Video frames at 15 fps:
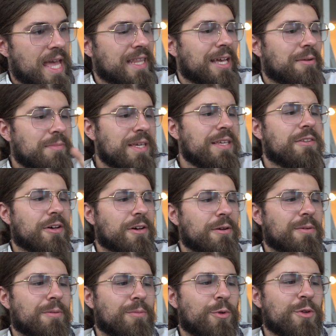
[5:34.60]
Der
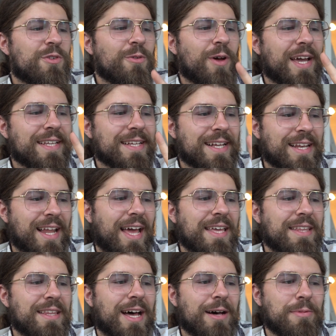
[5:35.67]
Mieter muss nur einen
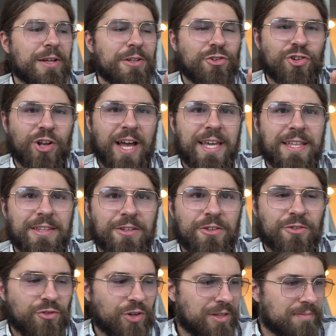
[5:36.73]
kleinen, aber
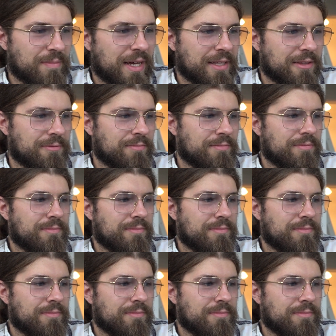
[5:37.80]
entscheidenden Schritt machen.